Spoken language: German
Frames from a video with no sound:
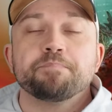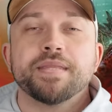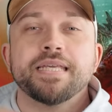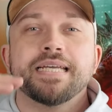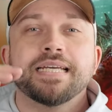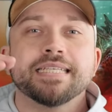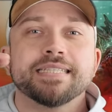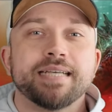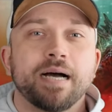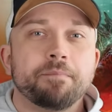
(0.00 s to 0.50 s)

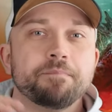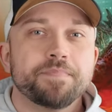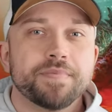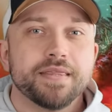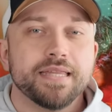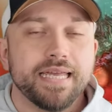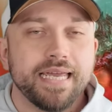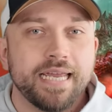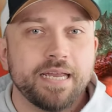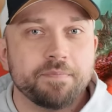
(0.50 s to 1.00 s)
die
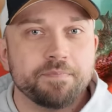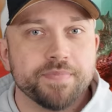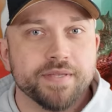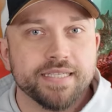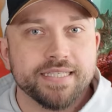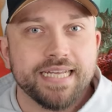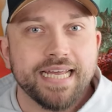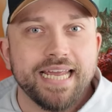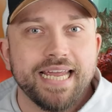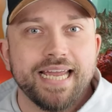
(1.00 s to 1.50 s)
gesamten
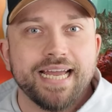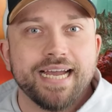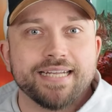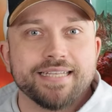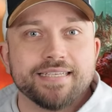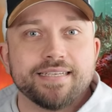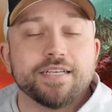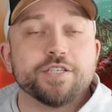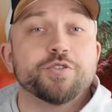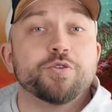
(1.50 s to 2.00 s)
Ebenen der
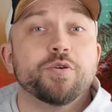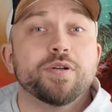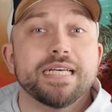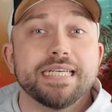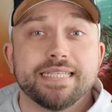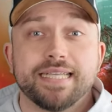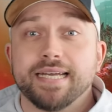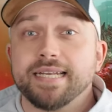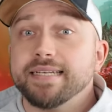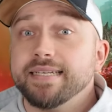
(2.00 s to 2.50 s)
Erde
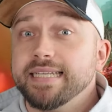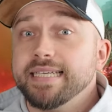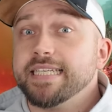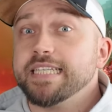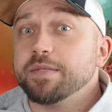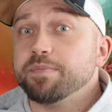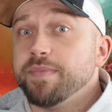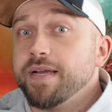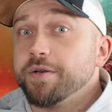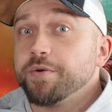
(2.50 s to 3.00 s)
natürlich dann
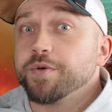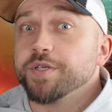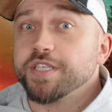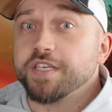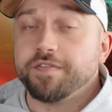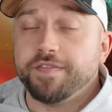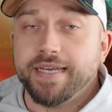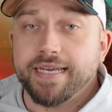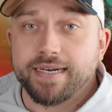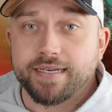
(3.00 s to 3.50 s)
nicht mehr
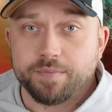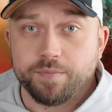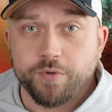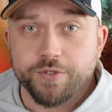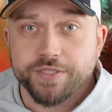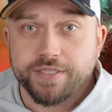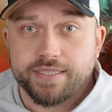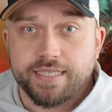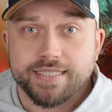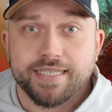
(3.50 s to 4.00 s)
durchqueren muss.